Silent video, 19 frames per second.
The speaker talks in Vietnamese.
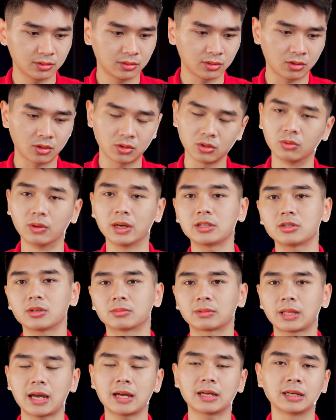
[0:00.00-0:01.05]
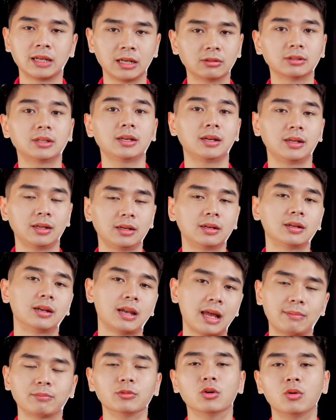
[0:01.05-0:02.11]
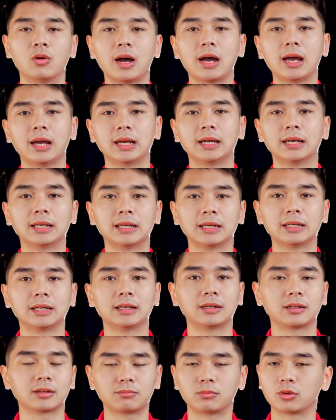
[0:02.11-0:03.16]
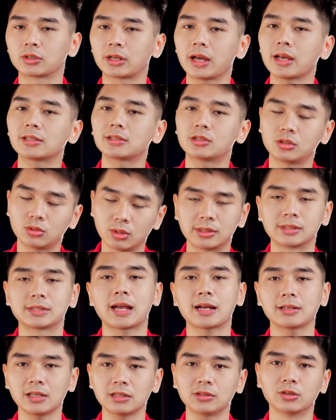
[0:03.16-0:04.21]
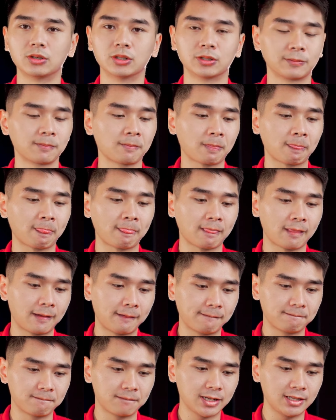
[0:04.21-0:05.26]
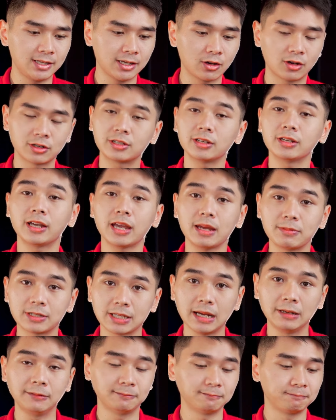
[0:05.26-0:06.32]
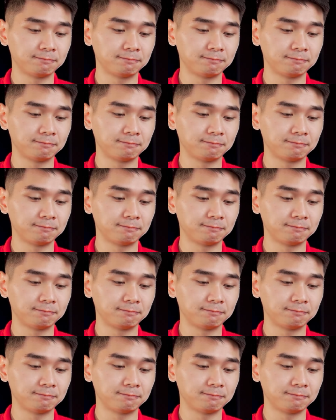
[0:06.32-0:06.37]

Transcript: nó có đủ hết cho chúng ta để có thể làm đồ họa một cách chuẩn xác nhất rồi vậy thì còn chơi game thì sao